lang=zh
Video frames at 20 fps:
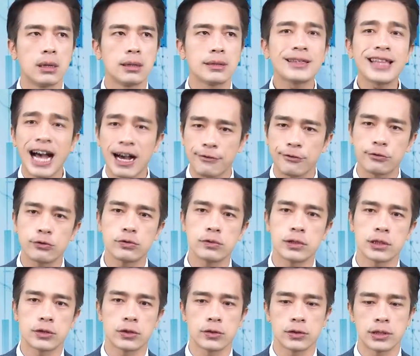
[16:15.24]
大幅度
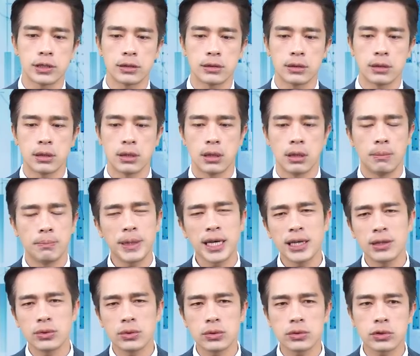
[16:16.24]
的修正。比
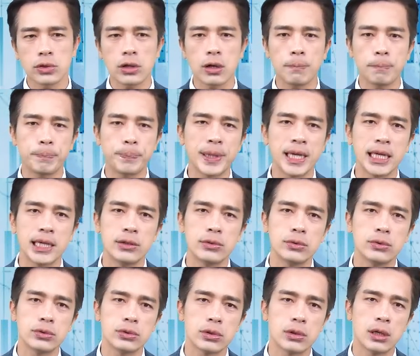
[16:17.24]
如说，比
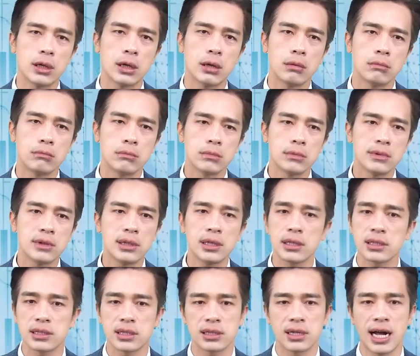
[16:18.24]
如说
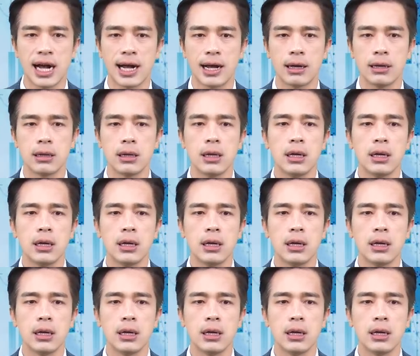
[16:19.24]
特斯拉，